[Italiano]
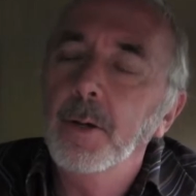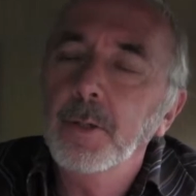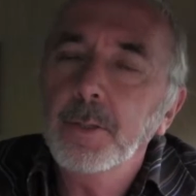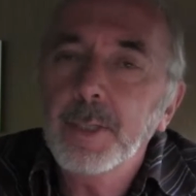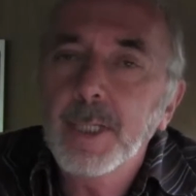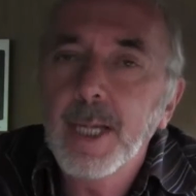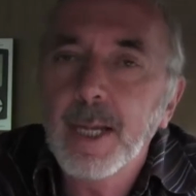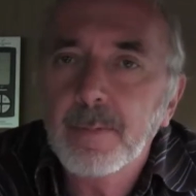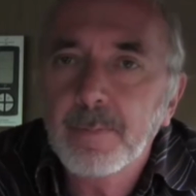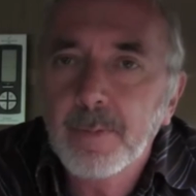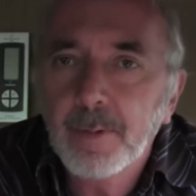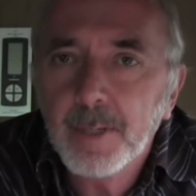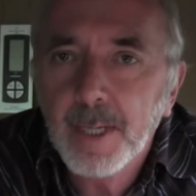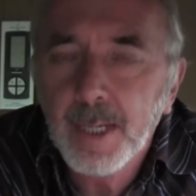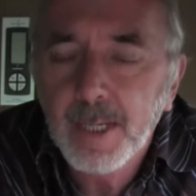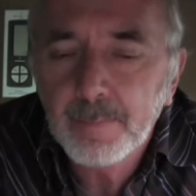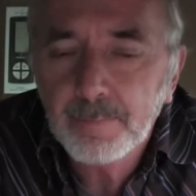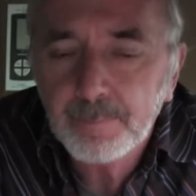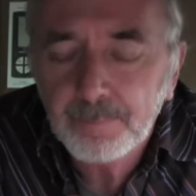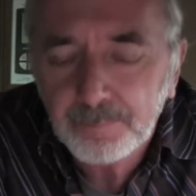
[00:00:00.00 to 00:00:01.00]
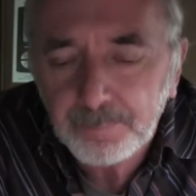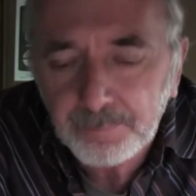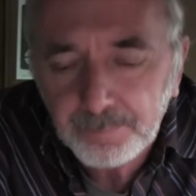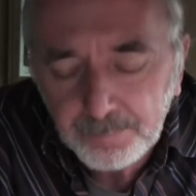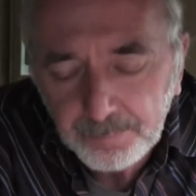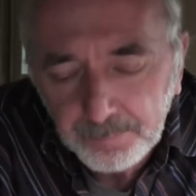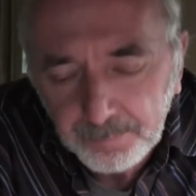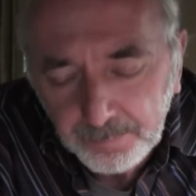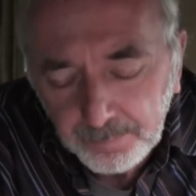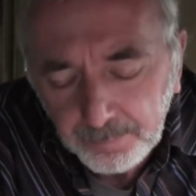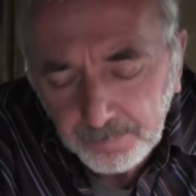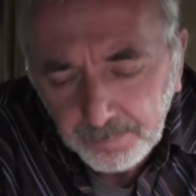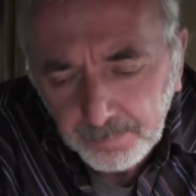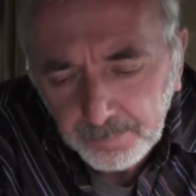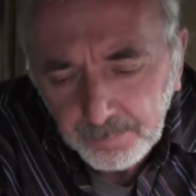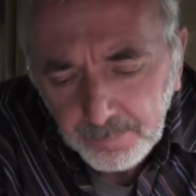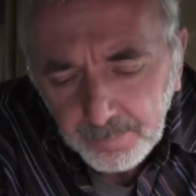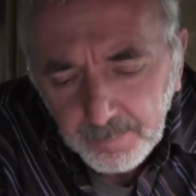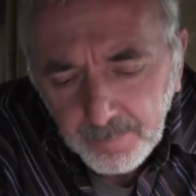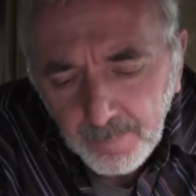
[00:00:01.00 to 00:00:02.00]
Osservo che
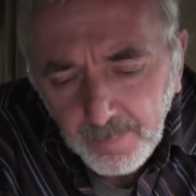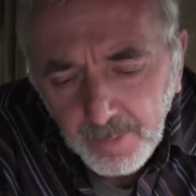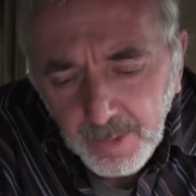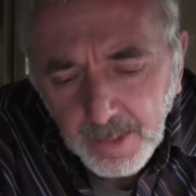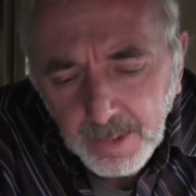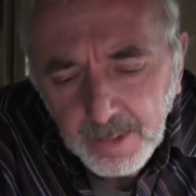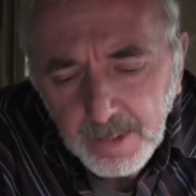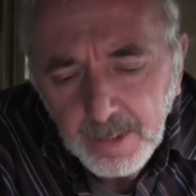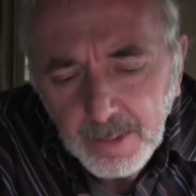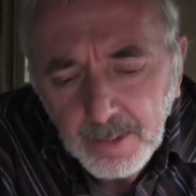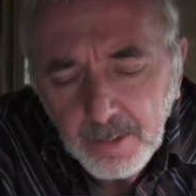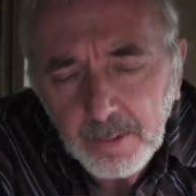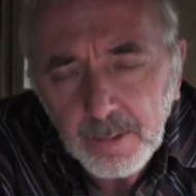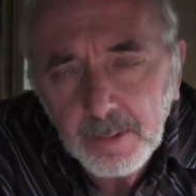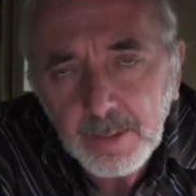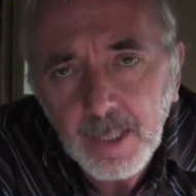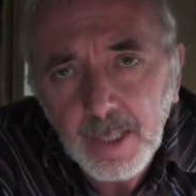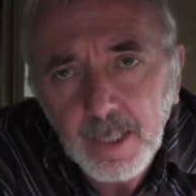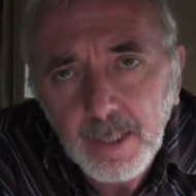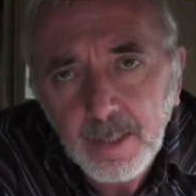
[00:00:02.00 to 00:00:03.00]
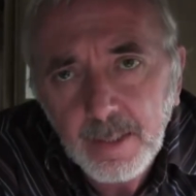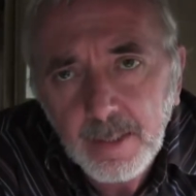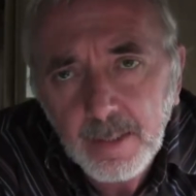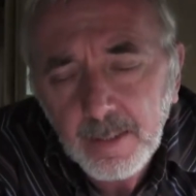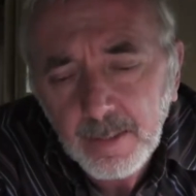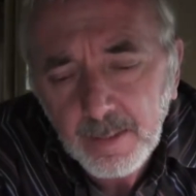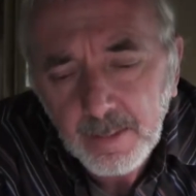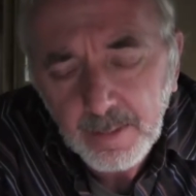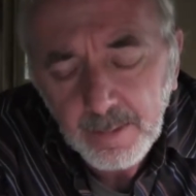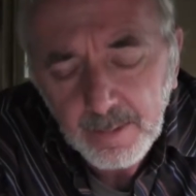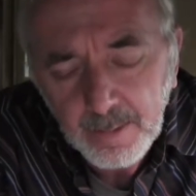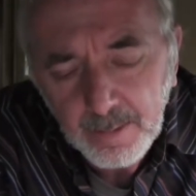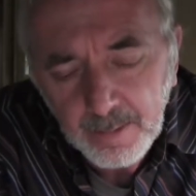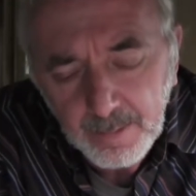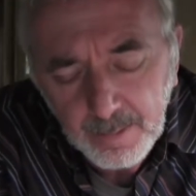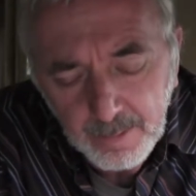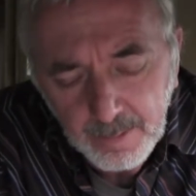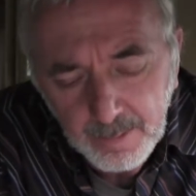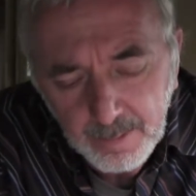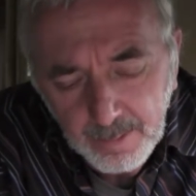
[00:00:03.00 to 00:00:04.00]
ci sono dei,
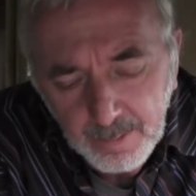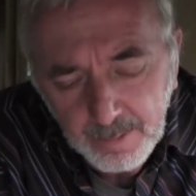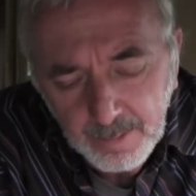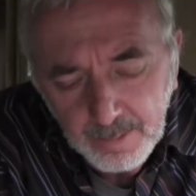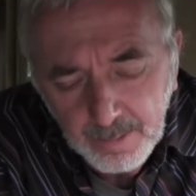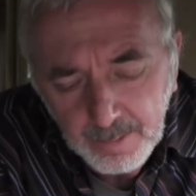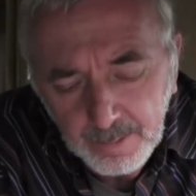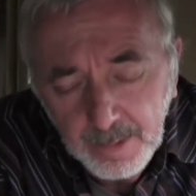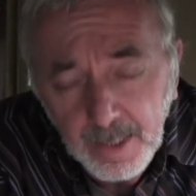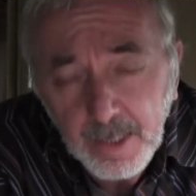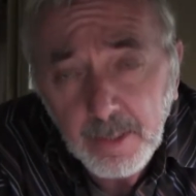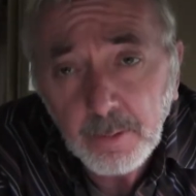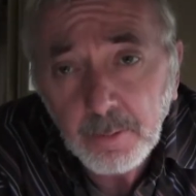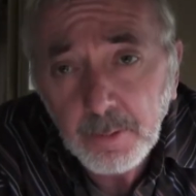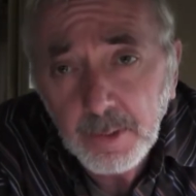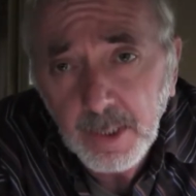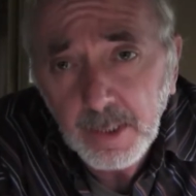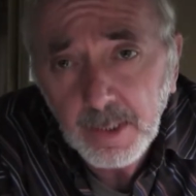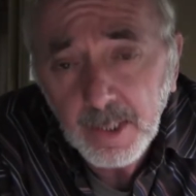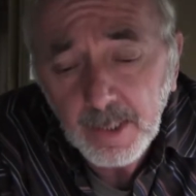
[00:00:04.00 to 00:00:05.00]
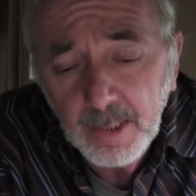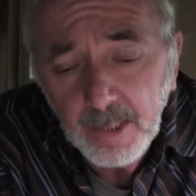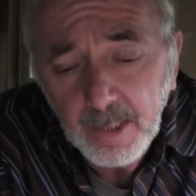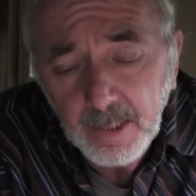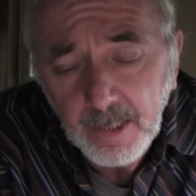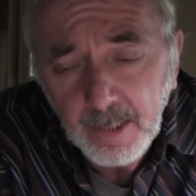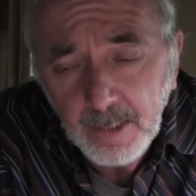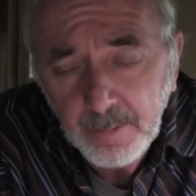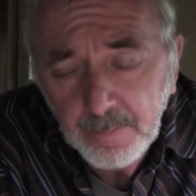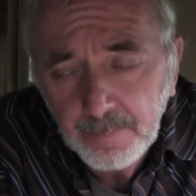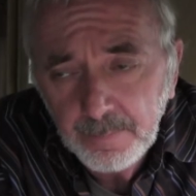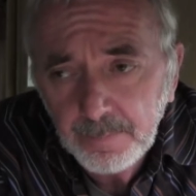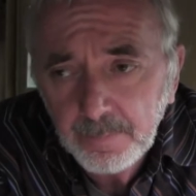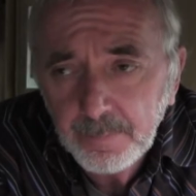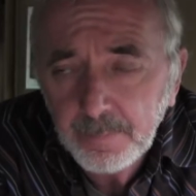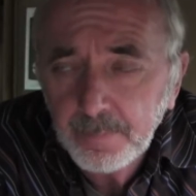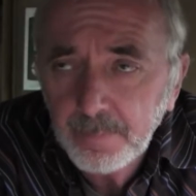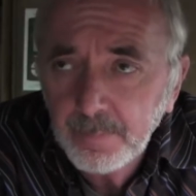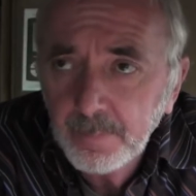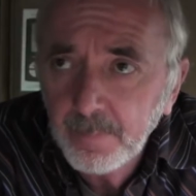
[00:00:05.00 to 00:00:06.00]
dei concittadini
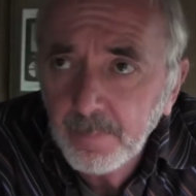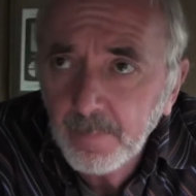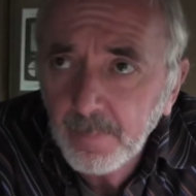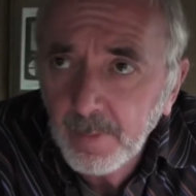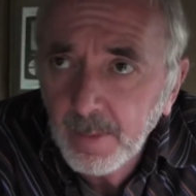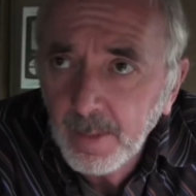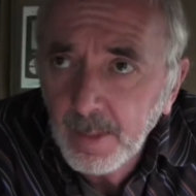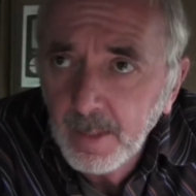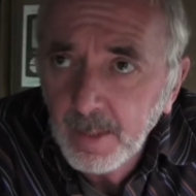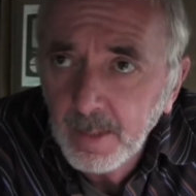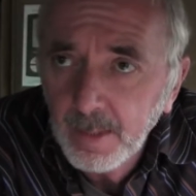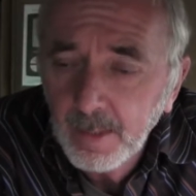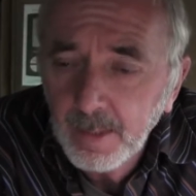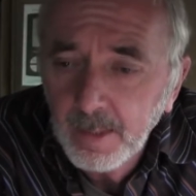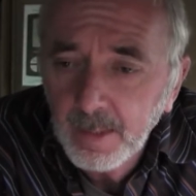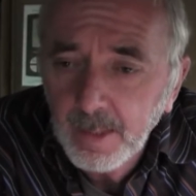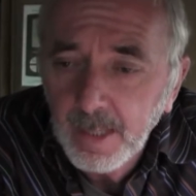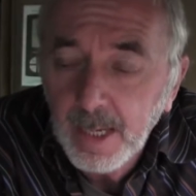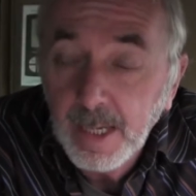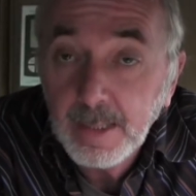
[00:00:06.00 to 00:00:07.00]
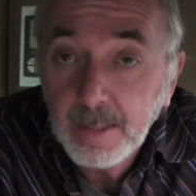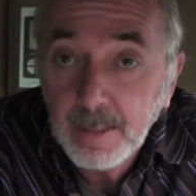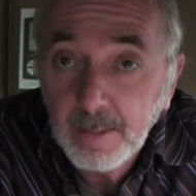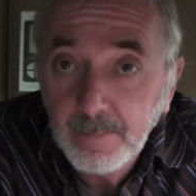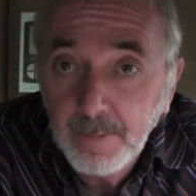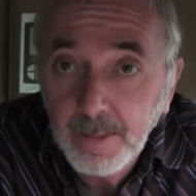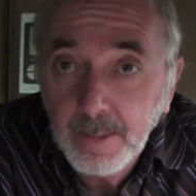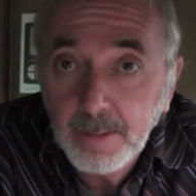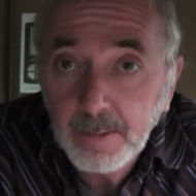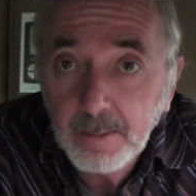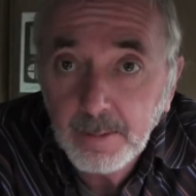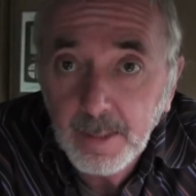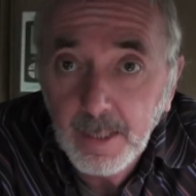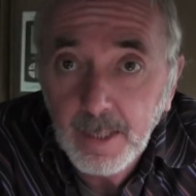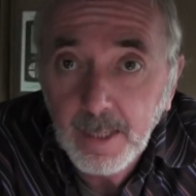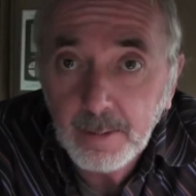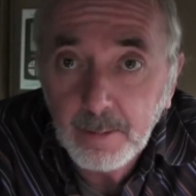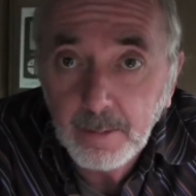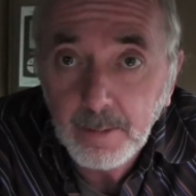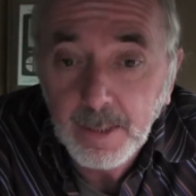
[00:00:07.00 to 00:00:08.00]
al servizio
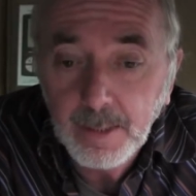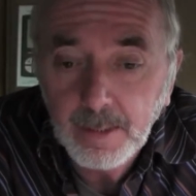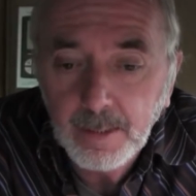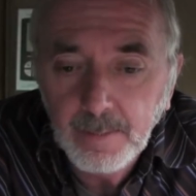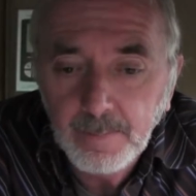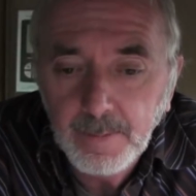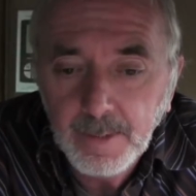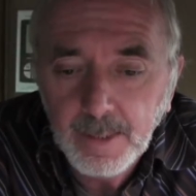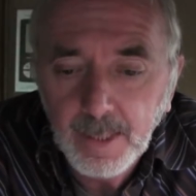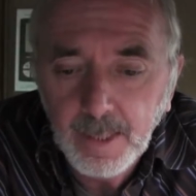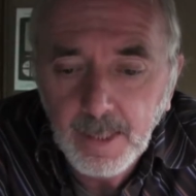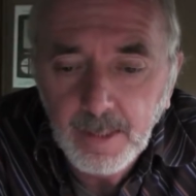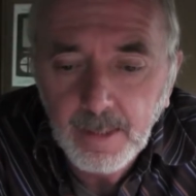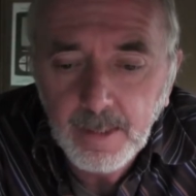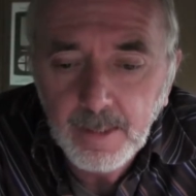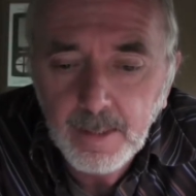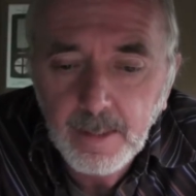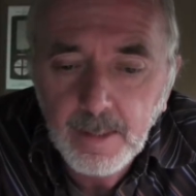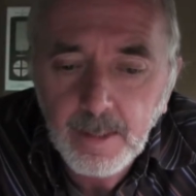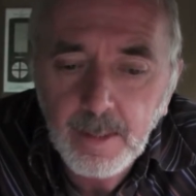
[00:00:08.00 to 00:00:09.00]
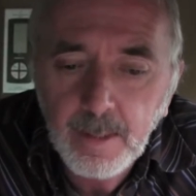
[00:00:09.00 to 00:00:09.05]
della collettività